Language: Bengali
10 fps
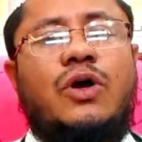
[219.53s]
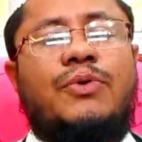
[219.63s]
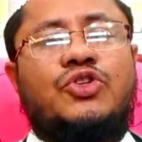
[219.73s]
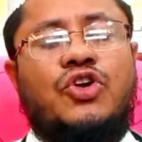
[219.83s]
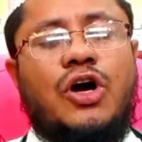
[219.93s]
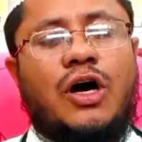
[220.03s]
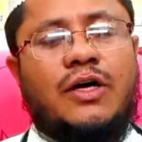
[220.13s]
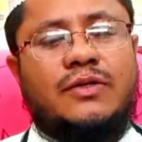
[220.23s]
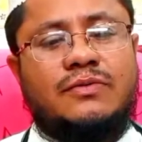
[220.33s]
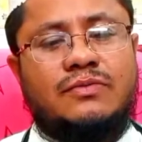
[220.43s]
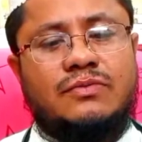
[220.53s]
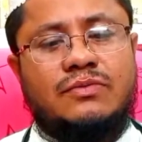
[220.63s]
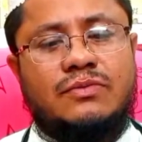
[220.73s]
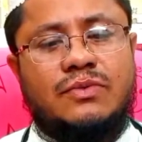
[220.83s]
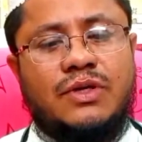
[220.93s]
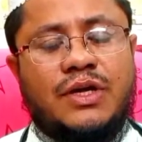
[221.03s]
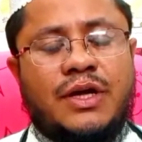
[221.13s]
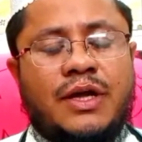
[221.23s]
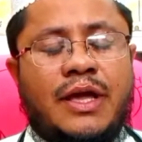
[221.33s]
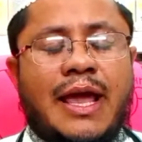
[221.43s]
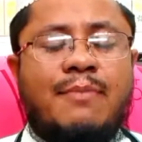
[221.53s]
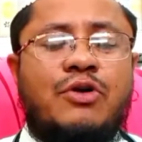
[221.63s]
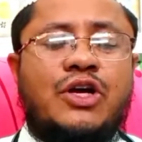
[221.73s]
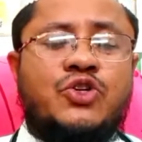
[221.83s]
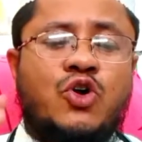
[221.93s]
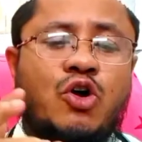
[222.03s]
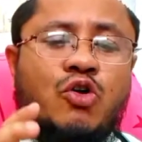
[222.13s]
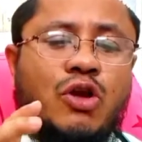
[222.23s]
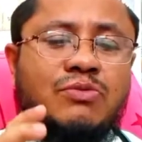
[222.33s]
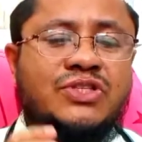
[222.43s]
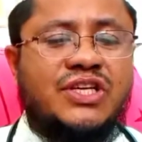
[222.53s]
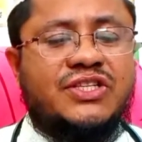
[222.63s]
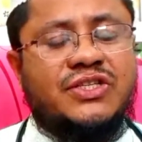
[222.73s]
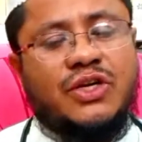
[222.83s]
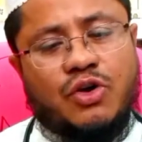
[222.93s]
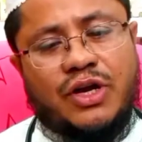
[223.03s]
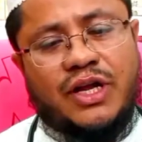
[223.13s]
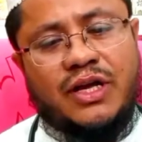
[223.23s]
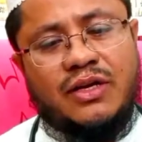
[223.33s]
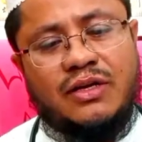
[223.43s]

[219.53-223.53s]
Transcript: তো বন্ধুগণ এবং এই সংক্রমণ সৃষ্টি করে